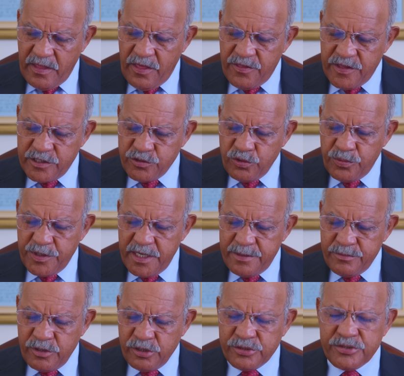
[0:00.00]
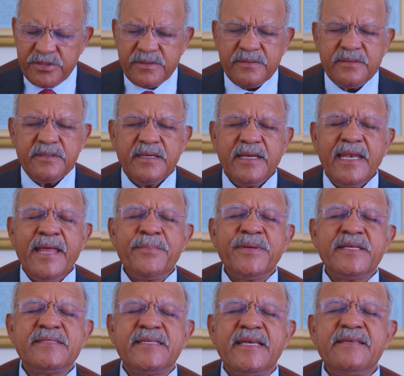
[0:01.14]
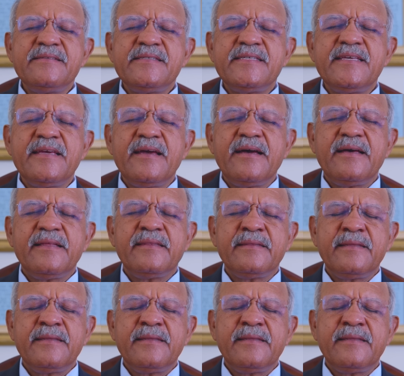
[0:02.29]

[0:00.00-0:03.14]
descubrimos la presencia